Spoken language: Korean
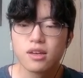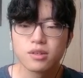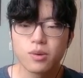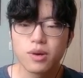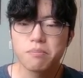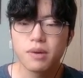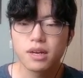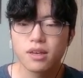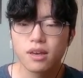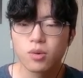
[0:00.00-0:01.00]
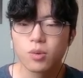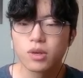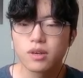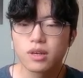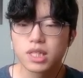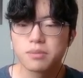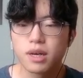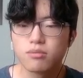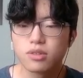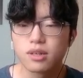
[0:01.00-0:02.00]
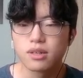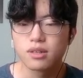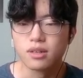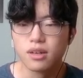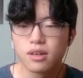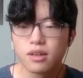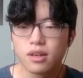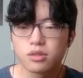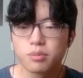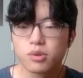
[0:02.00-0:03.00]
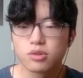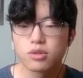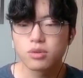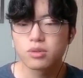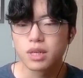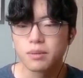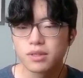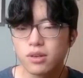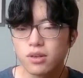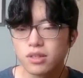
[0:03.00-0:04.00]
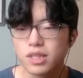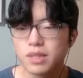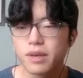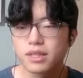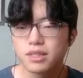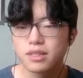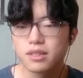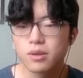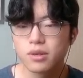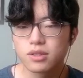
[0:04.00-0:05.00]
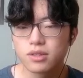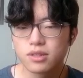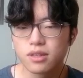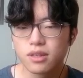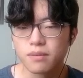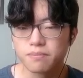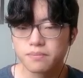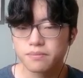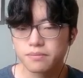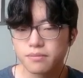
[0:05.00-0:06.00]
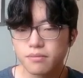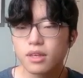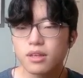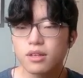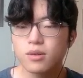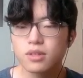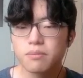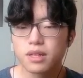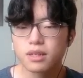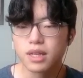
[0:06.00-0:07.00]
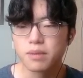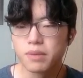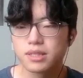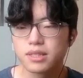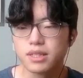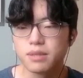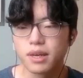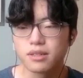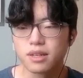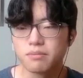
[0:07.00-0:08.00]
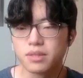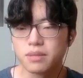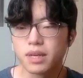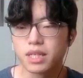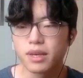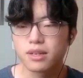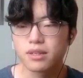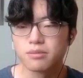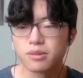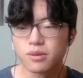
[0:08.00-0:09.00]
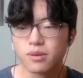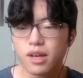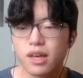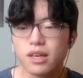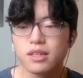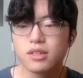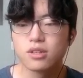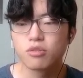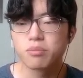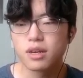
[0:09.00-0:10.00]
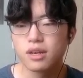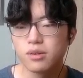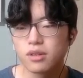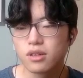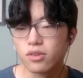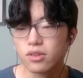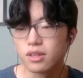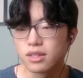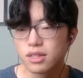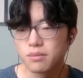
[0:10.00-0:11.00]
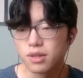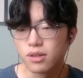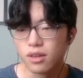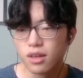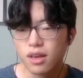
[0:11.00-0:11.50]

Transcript: 소 한 마리의 고기와 지방 무게를 아주 보수적으로 잡아서 270kg라 쳤을 때 킬로그램당 단백질 200g, 지방 200g으로 2600칼로리를 얻는다 치면,